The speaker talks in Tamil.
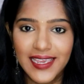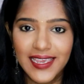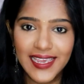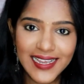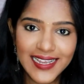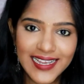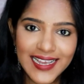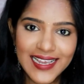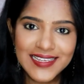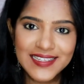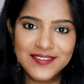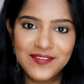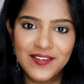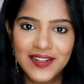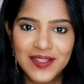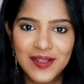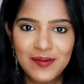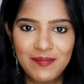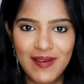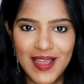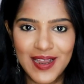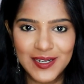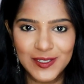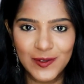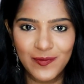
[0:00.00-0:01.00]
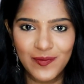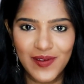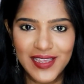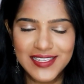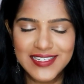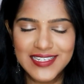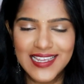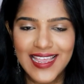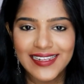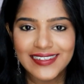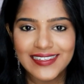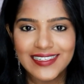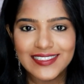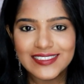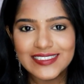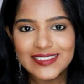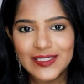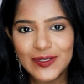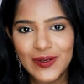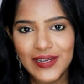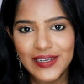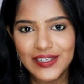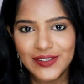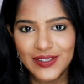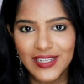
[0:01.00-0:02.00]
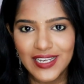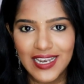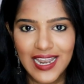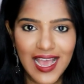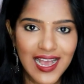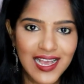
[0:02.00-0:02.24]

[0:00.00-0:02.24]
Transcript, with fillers: ஹே கைஸ் வெல்கம் பேக் டு மை சேனல் ஸோ என்னோட